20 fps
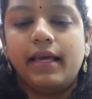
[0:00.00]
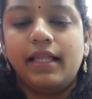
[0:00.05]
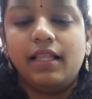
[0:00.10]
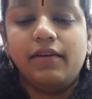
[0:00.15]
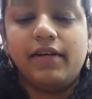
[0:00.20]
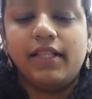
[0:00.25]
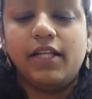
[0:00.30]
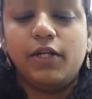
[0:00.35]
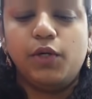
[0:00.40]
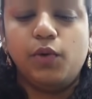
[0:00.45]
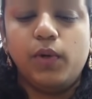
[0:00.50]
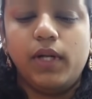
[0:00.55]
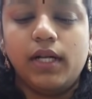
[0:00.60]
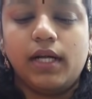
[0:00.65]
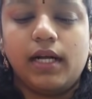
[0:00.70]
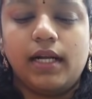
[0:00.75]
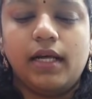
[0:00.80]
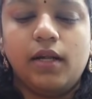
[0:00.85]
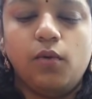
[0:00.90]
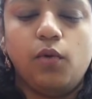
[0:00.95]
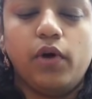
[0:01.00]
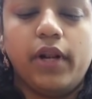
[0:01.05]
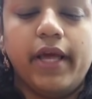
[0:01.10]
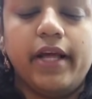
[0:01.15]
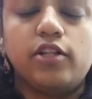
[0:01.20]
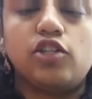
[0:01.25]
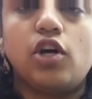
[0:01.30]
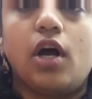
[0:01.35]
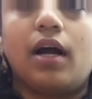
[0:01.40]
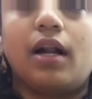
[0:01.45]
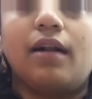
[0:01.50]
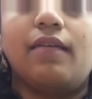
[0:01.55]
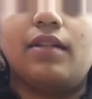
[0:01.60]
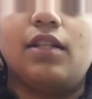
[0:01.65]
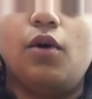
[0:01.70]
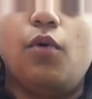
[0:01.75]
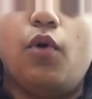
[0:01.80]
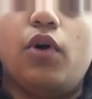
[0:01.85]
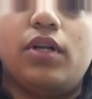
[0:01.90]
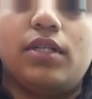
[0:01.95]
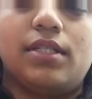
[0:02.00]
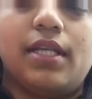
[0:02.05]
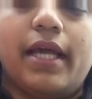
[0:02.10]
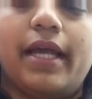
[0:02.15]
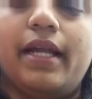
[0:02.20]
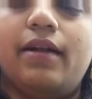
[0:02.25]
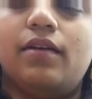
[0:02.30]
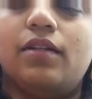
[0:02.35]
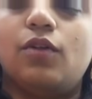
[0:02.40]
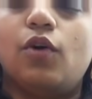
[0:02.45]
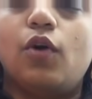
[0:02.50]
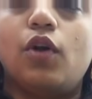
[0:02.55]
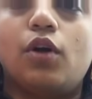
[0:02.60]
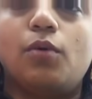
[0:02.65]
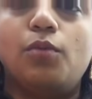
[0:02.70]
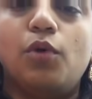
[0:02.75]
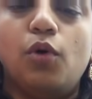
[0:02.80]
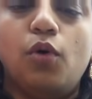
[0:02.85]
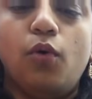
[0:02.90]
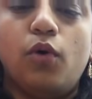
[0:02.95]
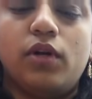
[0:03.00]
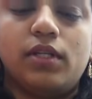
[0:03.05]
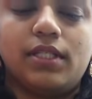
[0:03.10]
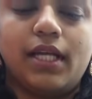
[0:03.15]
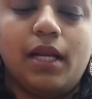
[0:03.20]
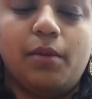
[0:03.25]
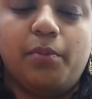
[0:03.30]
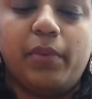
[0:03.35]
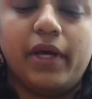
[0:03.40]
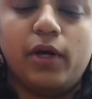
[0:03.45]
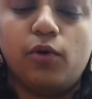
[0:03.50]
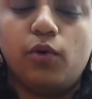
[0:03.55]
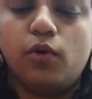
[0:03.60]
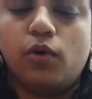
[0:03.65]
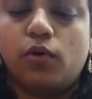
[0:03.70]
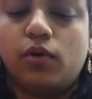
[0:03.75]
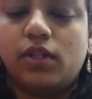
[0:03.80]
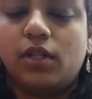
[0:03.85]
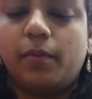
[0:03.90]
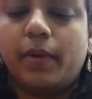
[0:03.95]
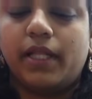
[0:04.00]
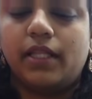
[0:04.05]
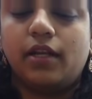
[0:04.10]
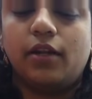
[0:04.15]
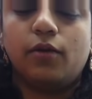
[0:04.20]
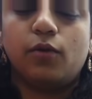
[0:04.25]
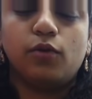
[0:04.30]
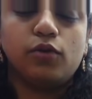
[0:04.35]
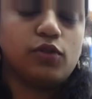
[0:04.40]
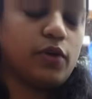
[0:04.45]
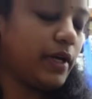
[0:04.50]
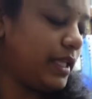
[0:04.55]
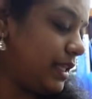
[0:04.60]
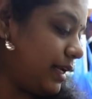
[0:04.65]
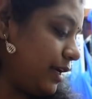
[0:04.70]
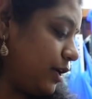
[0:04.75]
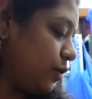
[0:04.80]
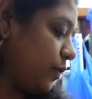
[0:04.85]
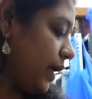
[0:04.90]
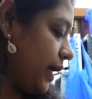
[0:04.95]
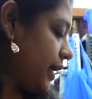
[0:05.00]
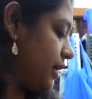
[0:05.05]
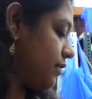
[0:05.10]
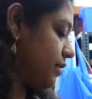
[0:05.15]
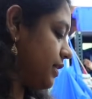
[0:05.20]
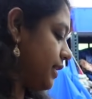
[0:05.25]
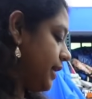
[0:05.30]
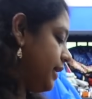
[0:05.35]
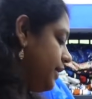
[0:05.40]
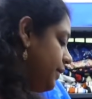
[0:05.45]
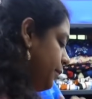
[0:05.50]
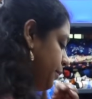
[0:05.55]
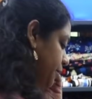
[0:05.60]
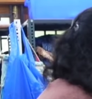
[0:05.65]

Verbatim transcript: இது வந்து டுவல் கலர் ஒரே சாக்கில் வந்து ஒரு சைடு வந்து உங்களுக்கு ப்ளூவும் ஒரு சைடு பிங்க்கும் இருக்கும் இந்த மாதிரி இருக்கும் ஸோ இது ரெண்டு வாங்கிட்டு வந்தேன்